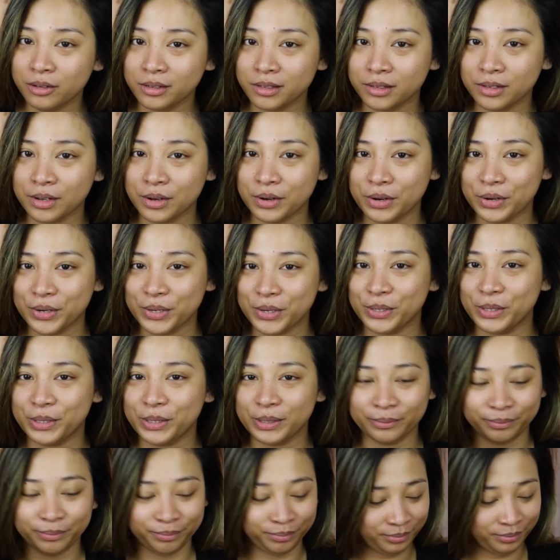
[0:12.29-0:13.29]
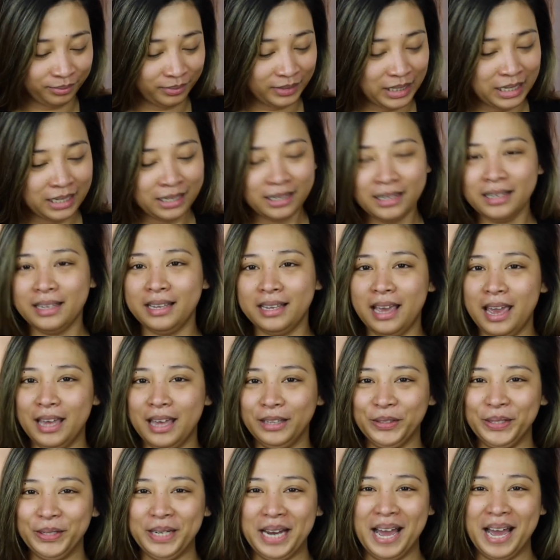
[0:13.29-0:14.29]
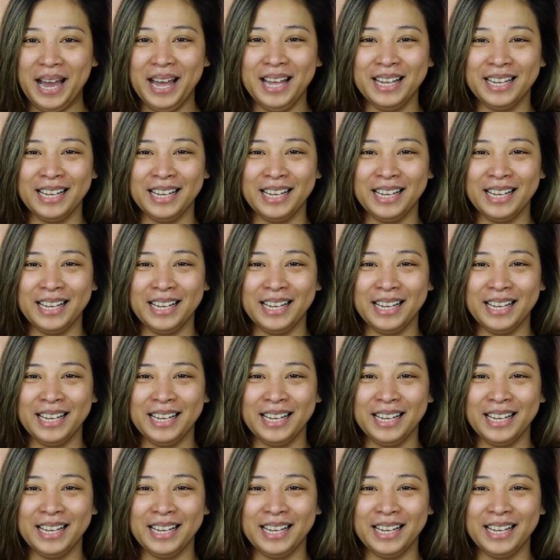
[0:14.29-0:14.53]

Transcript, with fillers: So, eto na.